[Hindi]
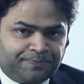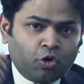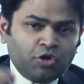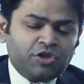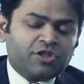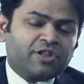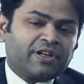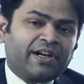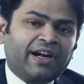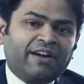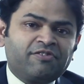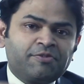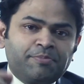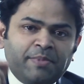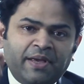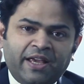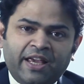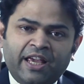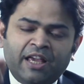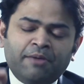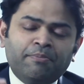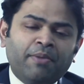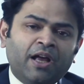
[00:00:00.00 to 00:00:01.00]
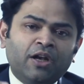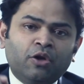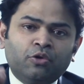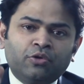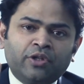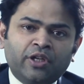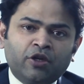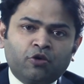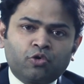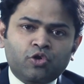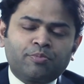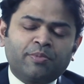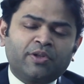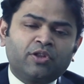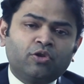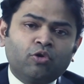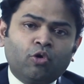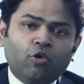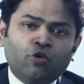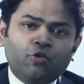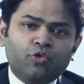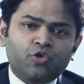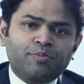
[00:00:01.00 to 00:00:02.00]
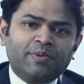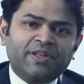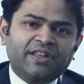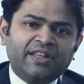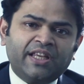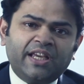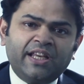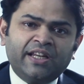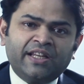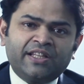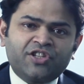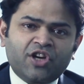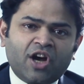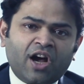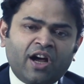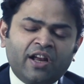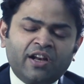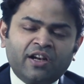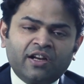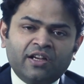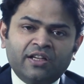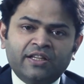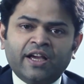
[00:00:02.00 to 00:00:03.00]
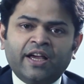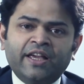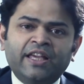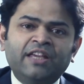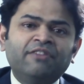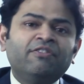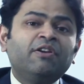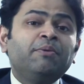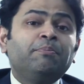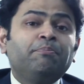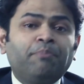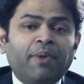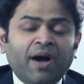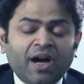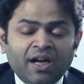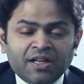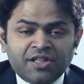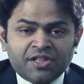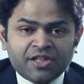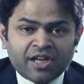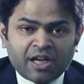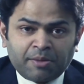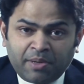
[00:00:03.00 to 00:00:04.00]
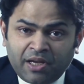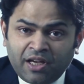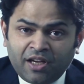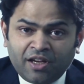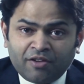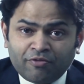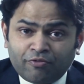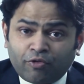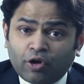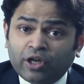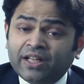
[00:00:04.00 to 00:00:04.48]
कुछ ग्राफ्ट्स में एक बाल होते हैं कुछ में दो कुछ में तीन चार या इवन पांच के भी